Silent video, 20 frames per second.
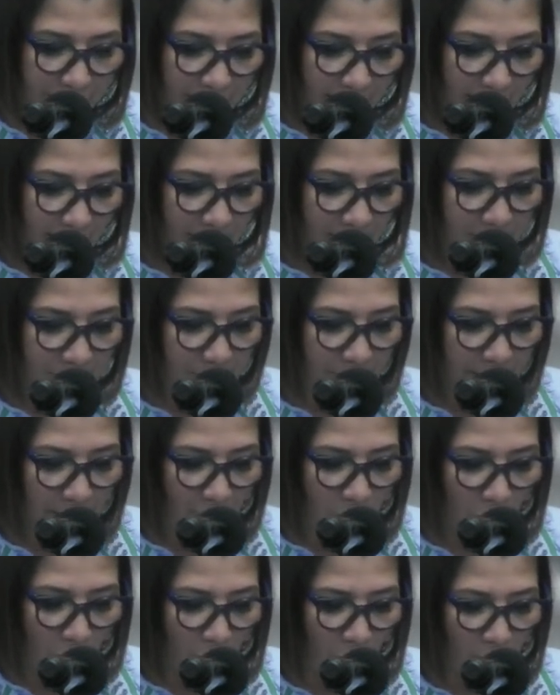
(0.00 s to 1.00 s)

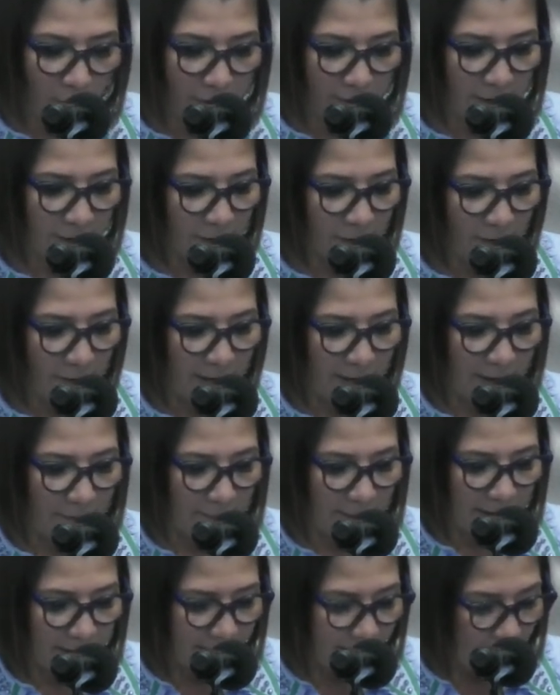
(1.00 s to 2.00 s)
Espeleológico del
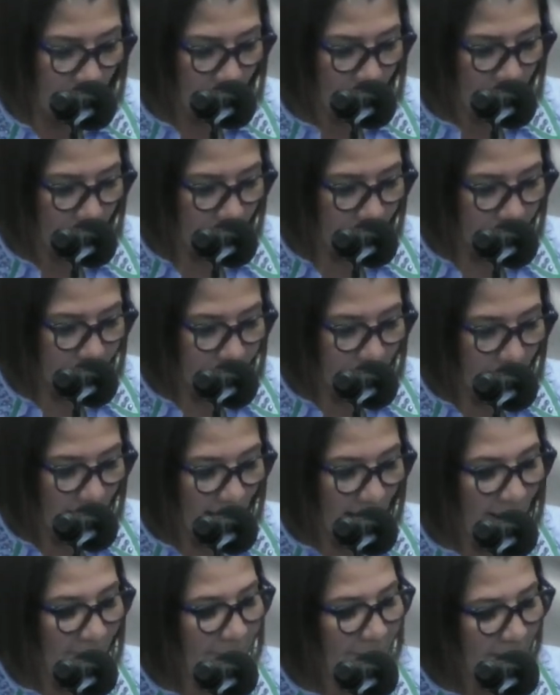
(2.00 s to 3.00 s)
Mayap,
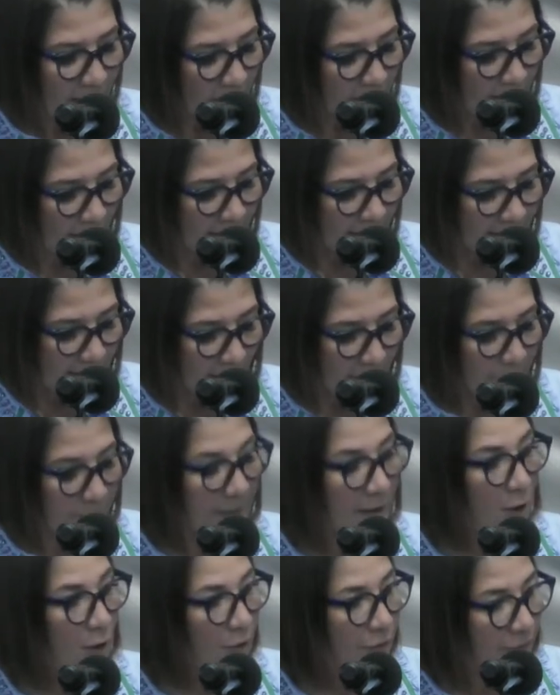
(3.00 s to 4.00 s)
afirma que el
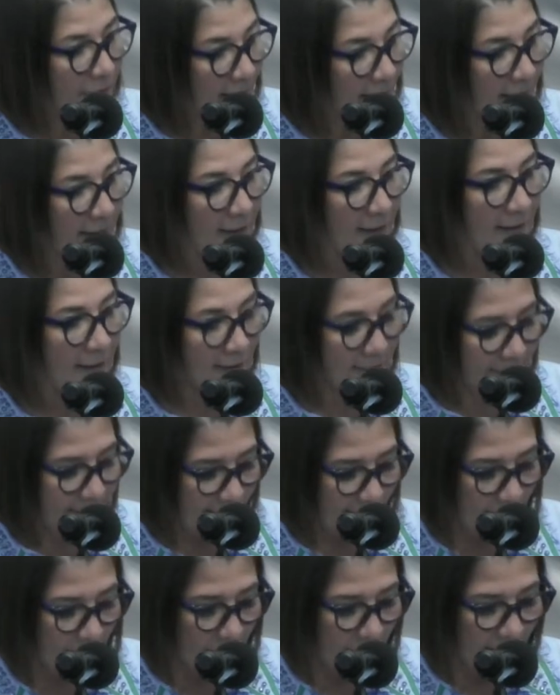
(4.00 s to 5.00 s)
pilotaje del
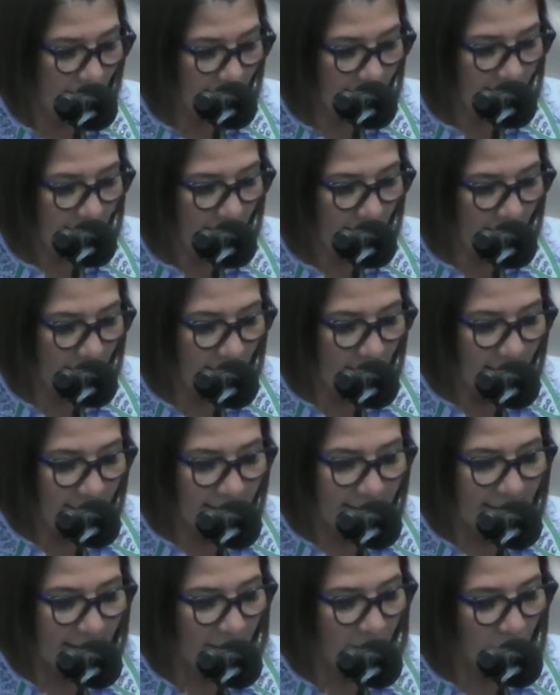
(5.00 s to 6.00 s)
tren Maya,
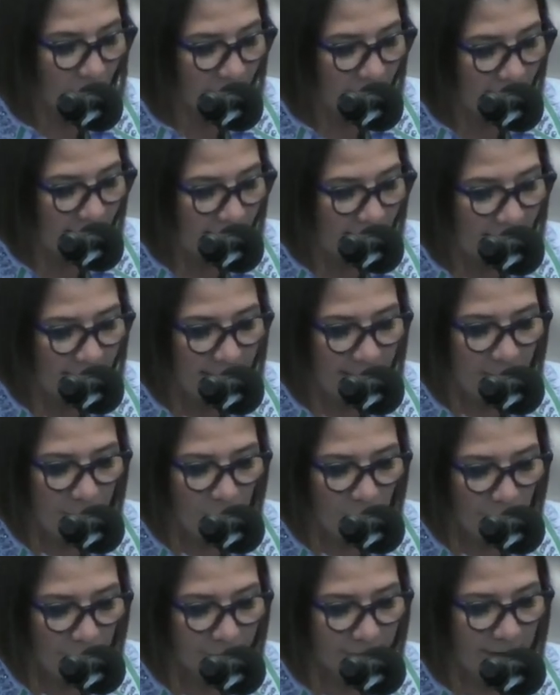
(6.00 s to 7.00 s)
que correrá de
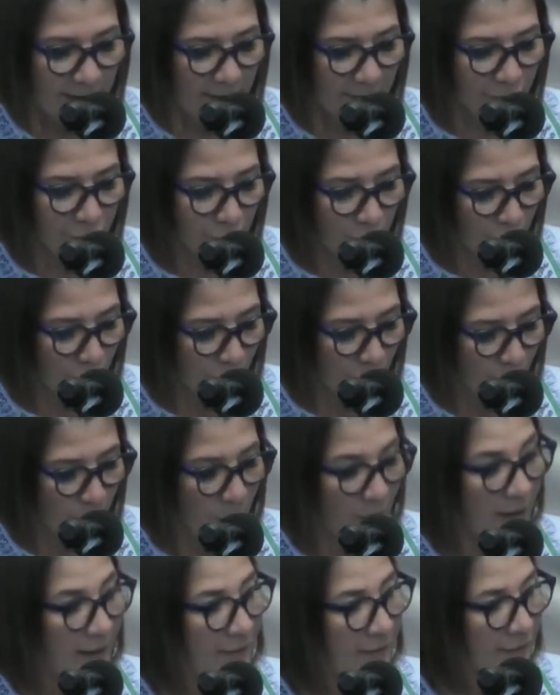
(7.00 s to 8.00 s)
norte a sur
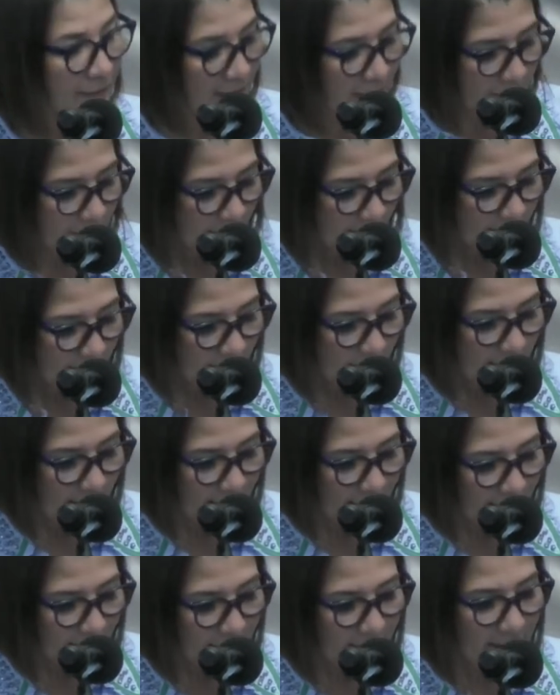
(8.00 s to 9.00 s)
por encima de la
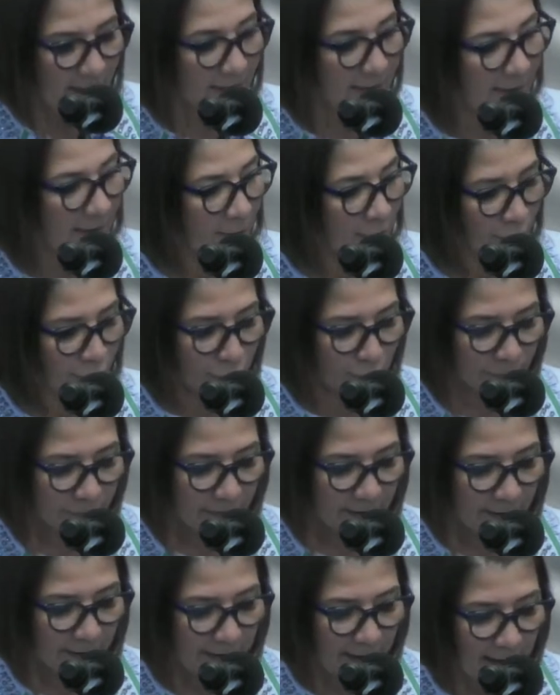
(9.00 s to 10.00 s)
red de ríos
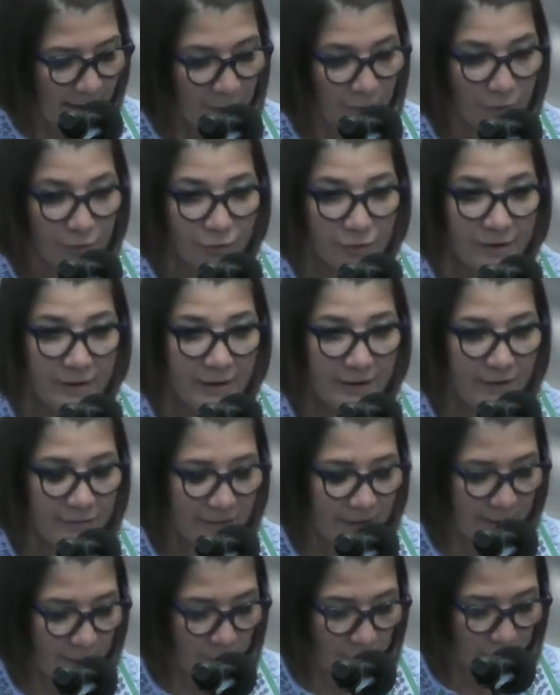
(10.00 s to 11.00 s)
subterráneos y
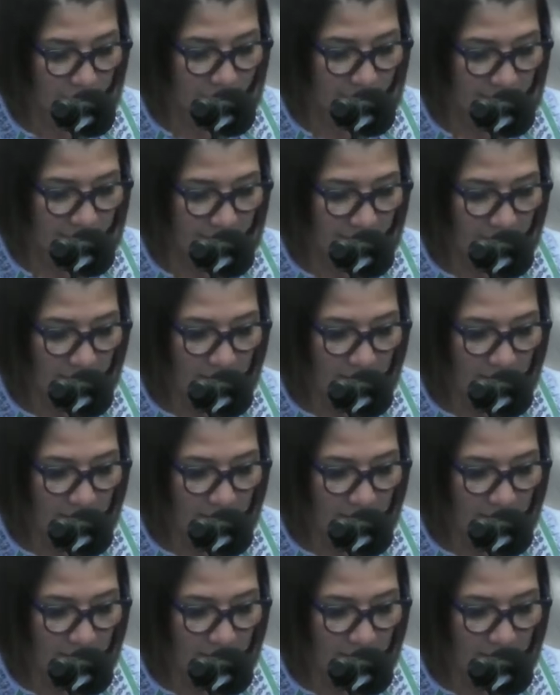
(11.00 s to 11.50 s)
cenotes,